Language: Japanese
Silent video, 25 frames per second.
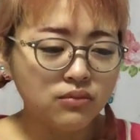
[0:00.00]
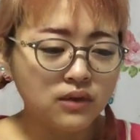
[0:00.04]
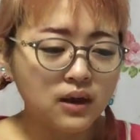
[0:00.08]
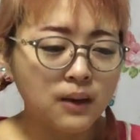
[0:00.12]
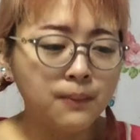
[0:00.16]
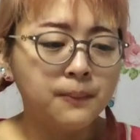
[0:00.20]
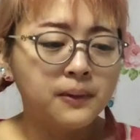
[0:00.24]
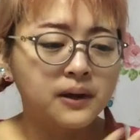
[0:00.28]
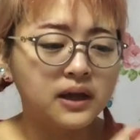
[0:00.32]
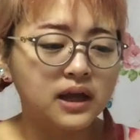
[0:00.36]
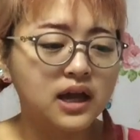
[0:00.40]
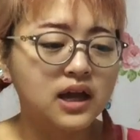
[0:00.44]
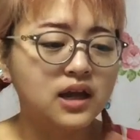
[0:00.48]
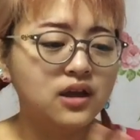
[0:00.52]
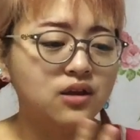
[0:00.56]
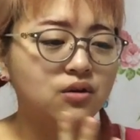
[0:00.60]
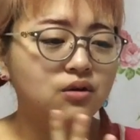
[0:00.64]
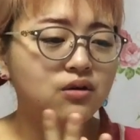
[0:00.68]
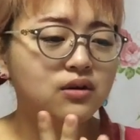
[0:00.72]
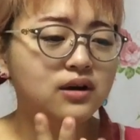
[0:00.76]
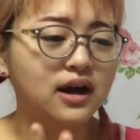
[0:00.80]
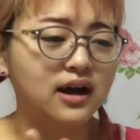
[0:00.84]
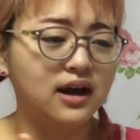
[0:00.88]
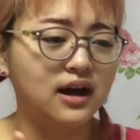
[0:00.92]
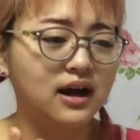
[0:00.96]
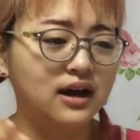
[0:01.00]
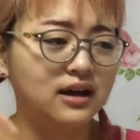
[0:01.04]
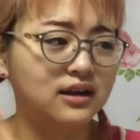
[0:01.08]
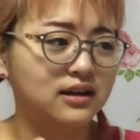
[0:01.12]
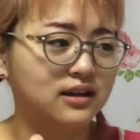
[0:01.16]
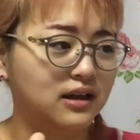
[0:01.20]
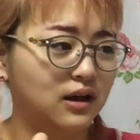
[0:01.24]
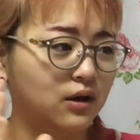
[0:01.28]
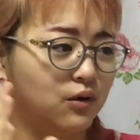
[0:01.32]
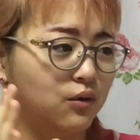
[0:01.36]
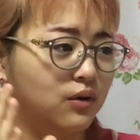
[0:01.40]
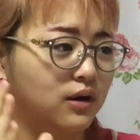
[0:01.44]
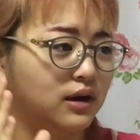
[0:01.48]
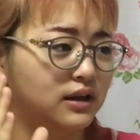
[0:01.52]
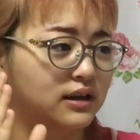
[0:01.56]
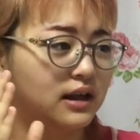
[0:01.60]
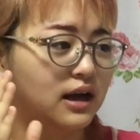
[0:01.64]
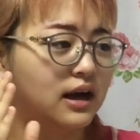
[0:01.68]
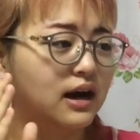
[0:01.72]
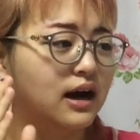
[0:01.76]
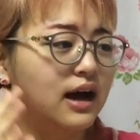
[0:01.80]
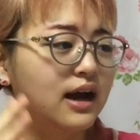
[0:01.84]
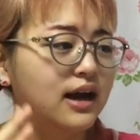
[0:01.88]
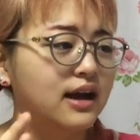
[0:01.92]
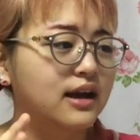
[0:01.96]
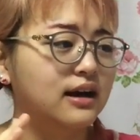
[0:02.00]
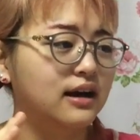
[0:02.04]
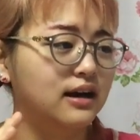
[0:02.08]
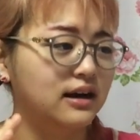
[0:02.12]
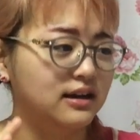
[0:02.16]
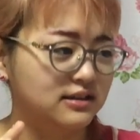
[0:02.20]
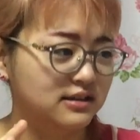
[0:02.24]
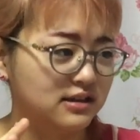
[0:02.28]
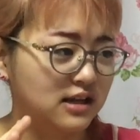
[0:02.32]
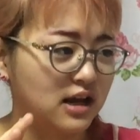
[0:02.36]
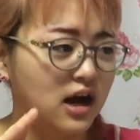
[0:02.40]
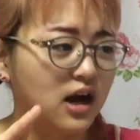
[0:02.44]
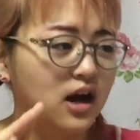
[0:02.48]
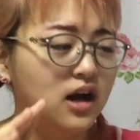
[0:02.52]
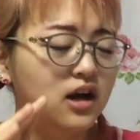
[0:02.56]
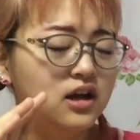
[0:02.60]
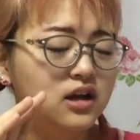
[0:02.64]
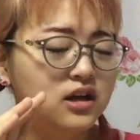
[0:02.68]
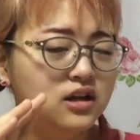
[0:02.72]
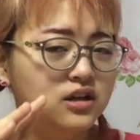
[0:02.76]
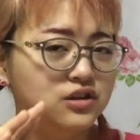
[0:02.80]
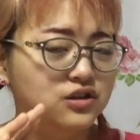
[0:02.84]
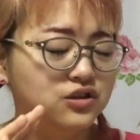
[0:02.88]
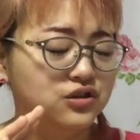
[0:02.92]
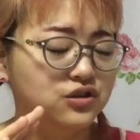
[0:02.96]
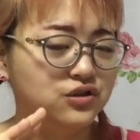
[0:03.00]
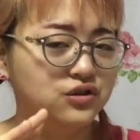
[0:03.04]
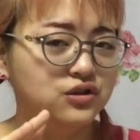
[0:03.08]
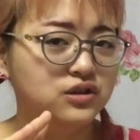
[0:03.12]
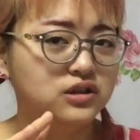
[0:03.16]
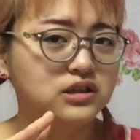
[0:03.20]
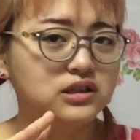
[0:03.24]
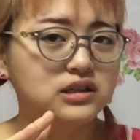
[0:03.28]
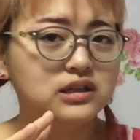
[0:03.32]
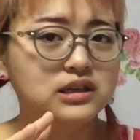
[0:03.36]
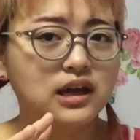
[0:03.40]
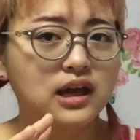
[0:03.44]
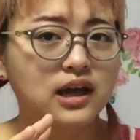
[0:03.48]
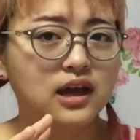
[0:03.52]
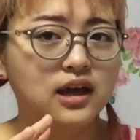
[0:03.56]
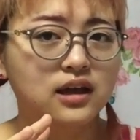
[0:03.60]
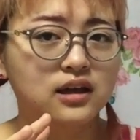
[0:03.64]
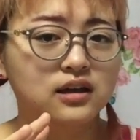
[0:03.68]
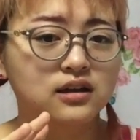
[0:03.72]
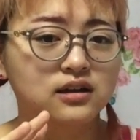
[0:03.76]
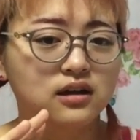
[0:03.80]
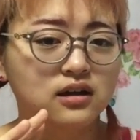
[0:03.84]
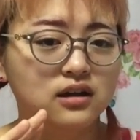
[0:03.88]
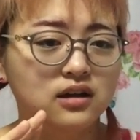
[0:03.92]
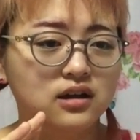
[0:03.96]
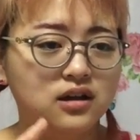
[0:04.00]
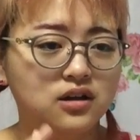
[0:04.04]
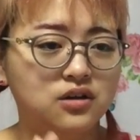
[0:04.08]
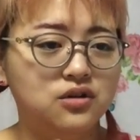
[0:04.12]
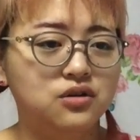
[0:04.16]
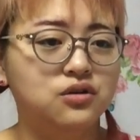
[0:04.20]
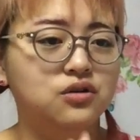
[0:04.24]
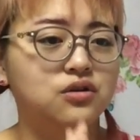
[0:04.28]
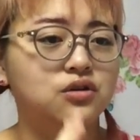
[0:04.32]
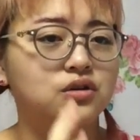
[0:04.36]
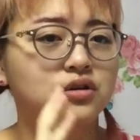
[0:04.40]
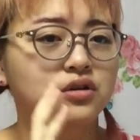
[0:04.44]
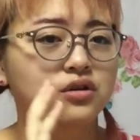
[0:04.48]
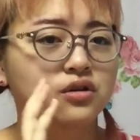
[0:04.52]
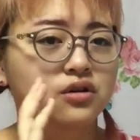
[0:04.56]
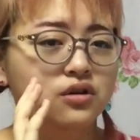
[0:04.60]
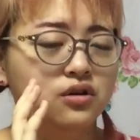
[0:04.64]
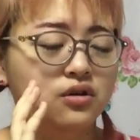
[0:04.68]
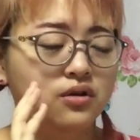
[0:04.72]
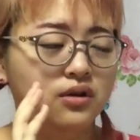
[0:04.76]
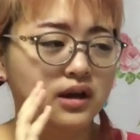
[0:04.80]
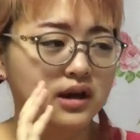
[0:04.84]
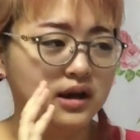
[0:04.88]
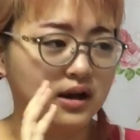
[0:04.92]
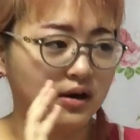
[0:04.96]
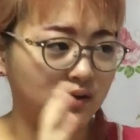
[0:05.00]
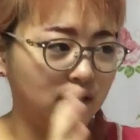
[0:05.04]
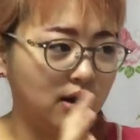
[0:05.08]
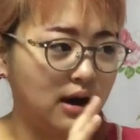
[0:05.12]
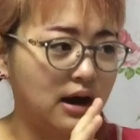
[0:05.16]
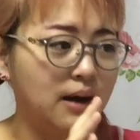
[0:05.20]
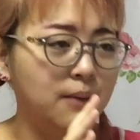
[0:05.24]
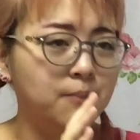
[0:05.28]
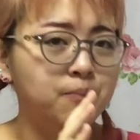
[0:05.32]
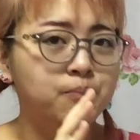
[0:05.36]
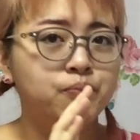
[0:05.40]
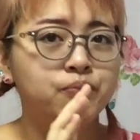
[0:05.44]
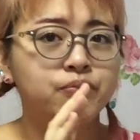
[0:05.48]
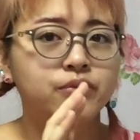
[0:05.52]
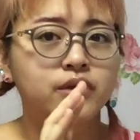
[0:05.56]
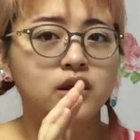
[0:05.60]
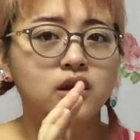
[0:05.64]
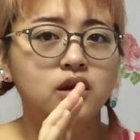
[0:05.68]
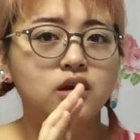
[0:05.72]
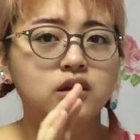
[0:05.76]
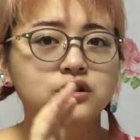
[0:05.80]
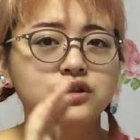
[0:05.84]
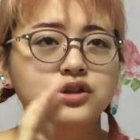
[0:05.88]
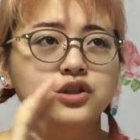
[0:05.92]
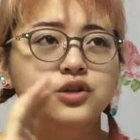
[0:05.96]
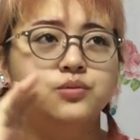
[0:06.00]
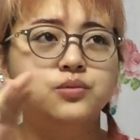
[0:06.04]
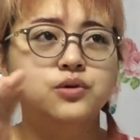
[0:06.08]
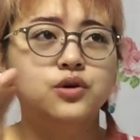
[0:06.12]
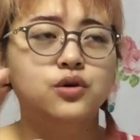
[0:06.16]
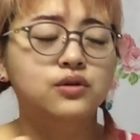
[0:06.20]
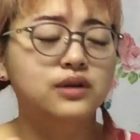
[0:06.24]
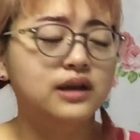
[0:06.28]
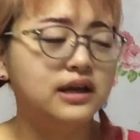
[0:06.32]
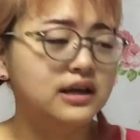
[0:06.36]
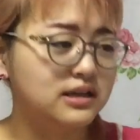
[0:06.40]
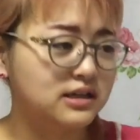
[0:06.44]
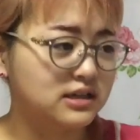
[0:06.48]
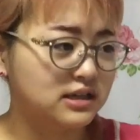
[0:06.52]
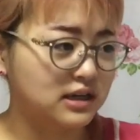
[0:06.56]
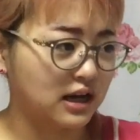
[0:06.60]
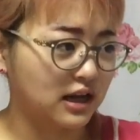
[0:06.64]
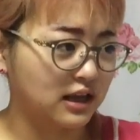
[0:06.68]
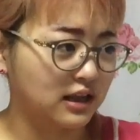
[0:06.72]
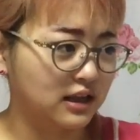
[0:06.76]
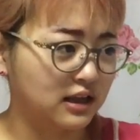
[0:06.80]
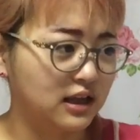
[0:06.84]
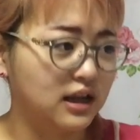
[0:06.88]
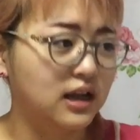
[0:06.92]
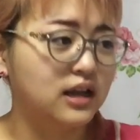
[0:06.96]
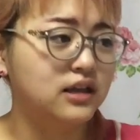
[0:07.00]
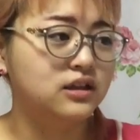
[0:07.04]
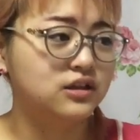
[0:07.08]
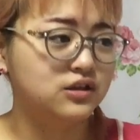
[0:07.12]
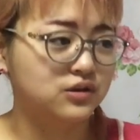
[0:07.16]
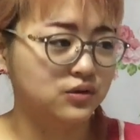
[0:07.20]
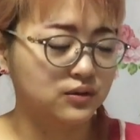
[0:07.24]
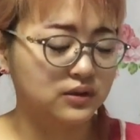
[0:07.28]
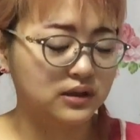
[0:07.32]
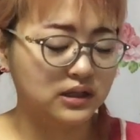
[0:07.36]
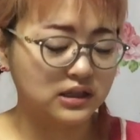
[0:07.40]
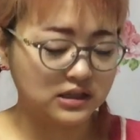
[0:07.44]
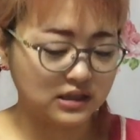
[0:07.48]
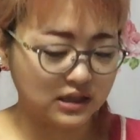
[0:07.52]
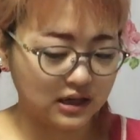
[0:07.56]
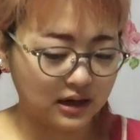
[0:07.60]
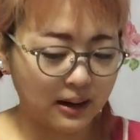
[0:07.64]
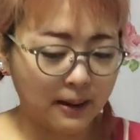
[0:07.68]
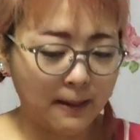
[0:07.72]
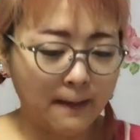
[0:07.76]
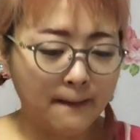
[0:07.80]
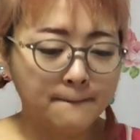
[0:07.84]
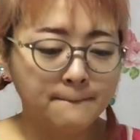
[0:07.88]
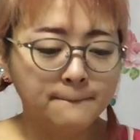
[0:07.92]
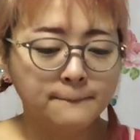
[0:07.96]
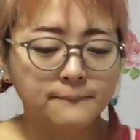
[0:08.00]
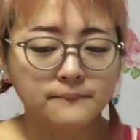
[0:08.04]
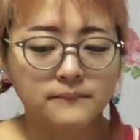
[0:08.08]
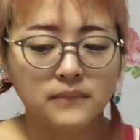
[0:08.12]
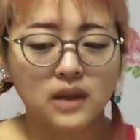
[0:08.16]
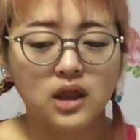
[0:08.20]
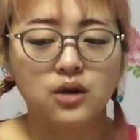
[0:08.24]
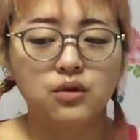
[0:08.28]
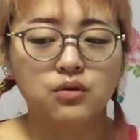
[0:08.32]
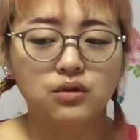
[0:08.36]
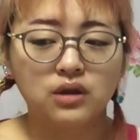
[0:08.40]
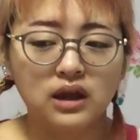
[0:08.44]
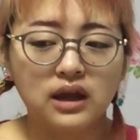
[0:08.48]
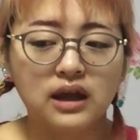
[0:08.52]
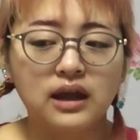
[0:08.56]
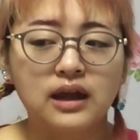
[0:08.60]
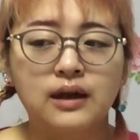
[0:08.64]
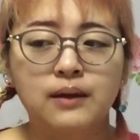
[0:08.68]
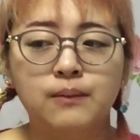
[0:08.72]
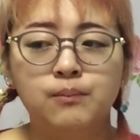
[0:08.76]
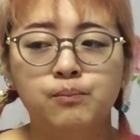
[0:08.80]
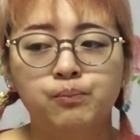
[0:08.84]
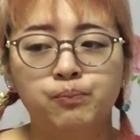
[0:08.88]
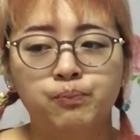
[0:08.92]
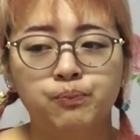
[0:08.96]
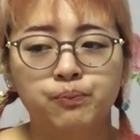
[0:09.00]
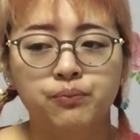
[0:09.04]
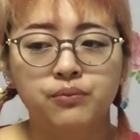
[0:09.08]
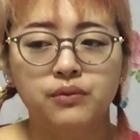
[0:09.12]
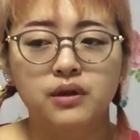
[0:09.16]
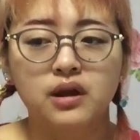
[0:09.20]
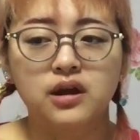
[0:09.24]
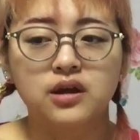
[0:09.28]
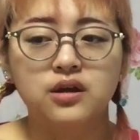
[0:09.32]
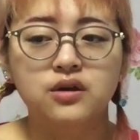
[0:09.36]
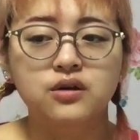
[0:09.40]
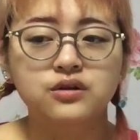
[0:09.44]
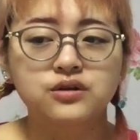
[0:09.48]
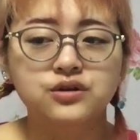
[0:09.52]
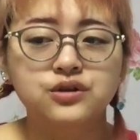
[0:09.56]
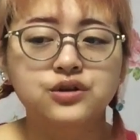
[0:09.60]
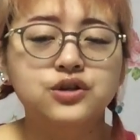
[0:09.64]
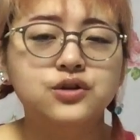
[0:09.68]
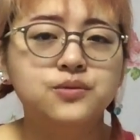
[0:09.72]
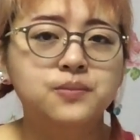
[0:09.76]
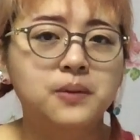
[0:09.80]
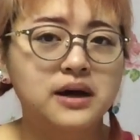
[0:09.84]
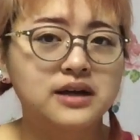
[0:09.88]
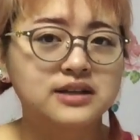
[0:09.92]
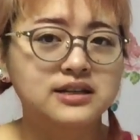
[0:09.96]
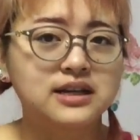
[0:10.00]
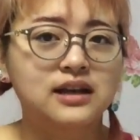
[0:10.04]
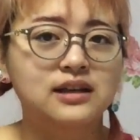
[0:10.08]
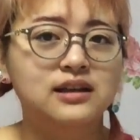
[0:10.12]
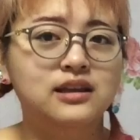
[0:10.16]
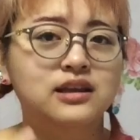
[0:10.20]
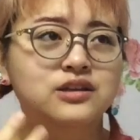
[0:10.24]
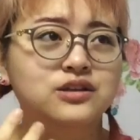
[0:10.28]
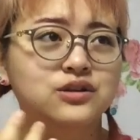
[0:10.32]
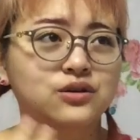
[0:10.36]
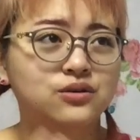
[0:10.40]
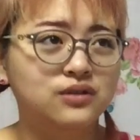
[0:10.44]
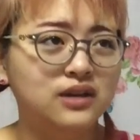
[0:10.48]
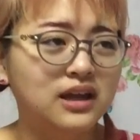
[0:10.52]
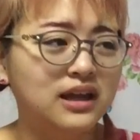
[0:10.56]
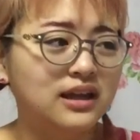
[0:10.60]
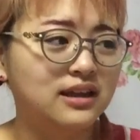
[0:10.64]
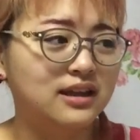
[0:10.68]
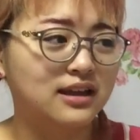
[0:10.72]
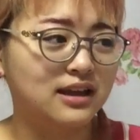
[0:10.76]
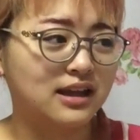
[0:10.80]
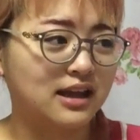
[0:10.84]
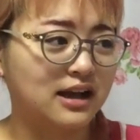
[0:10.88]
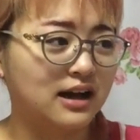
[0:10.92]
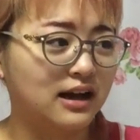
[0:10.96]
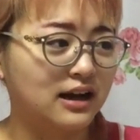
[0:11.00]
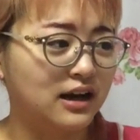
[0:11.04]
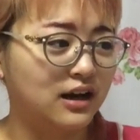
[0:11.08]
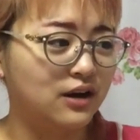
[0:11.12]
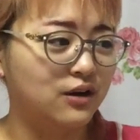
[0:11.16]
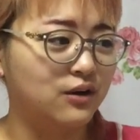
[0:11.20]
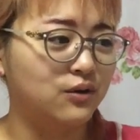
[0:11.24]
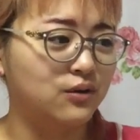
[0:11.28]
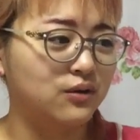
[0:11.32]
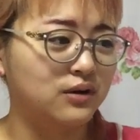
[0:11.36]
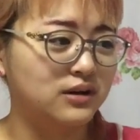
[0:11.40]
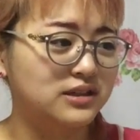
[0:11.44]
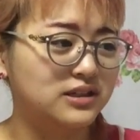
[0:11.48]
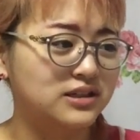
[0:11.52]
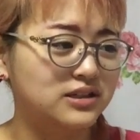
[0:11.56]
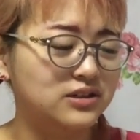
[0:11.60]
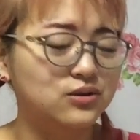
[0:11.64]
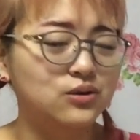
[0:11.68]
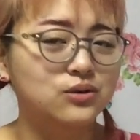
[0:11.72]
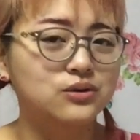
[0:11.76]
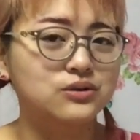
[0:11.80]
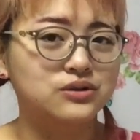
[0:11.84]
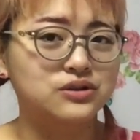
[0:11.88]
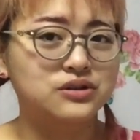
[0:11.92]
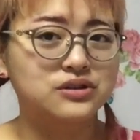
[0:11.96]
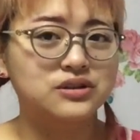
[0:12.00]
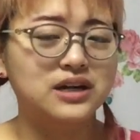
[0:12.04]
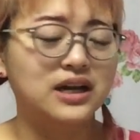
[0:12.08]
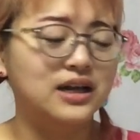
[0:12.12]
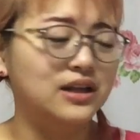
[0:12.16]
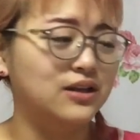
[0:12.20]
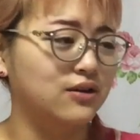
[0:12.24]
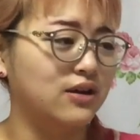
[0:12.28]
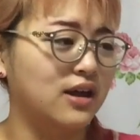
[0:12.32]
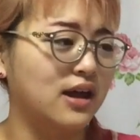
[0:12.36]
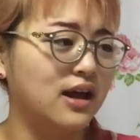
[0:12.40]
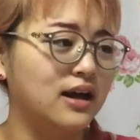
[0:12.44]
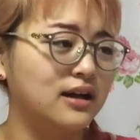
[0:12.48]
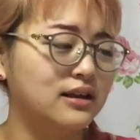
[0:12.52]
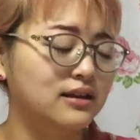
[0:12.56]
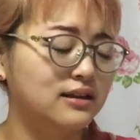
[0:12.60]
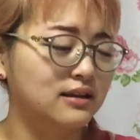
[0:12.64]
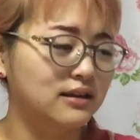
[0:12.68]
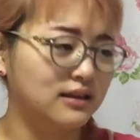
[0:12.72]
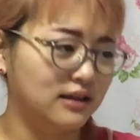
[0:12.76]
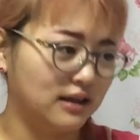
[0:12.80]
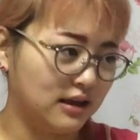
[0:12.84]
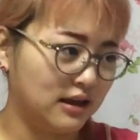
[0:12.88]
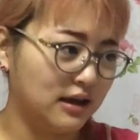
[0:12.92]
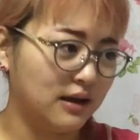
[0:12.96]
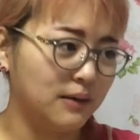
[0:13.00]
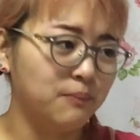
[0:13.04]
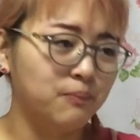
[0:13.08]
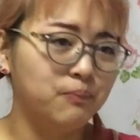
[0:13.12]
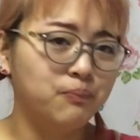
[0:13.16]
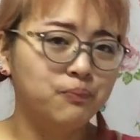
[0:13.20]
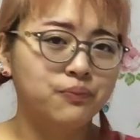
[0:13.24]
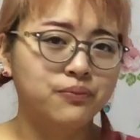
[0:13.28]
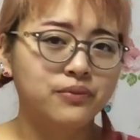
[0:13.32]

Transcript: やっぱ芸能界入った方が長いからさ、11年いるよりかは、YouTube4 年しかやってないんですよ、私。なので、YouTuber さんですよねって聞かれるのがすごく辛い時があって、